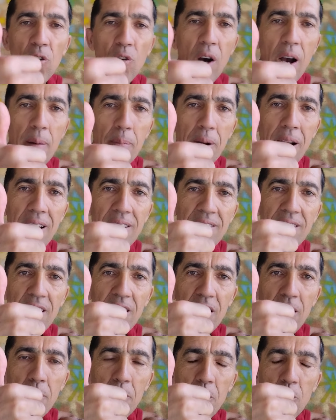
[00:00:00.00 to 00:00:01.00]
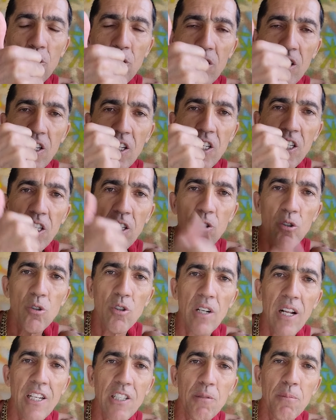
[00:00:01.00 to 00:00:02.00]
Um abraço aí também
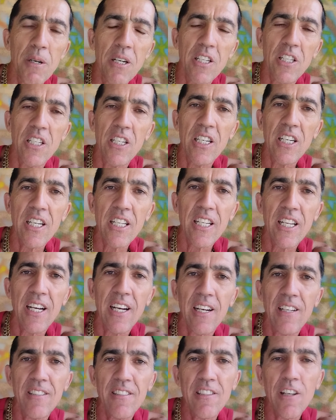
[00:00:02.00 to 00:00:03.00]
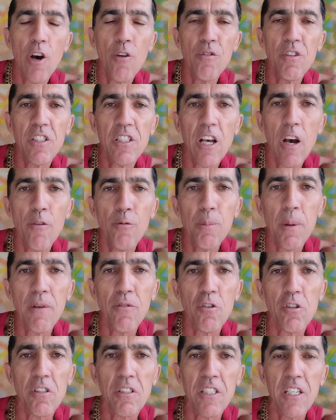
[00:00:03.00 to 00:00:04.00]
Rodrigo, lá de Mariana. Salve, salve pra
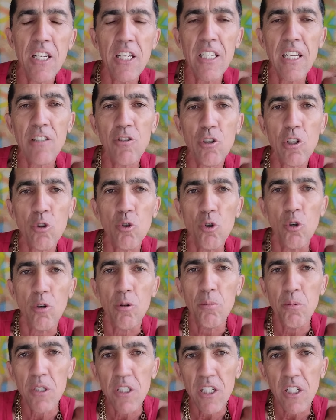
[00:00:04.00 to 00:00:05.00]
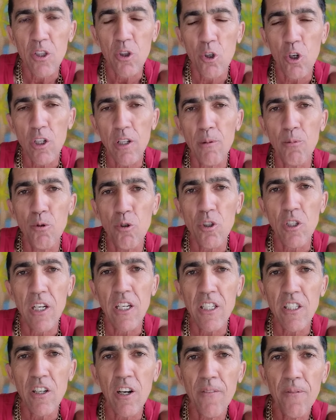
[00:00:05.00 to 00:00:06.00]
você e a sua turminha, todo mundo
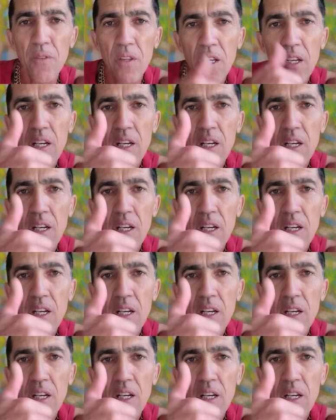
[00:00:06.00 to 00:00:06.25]
aí, ó.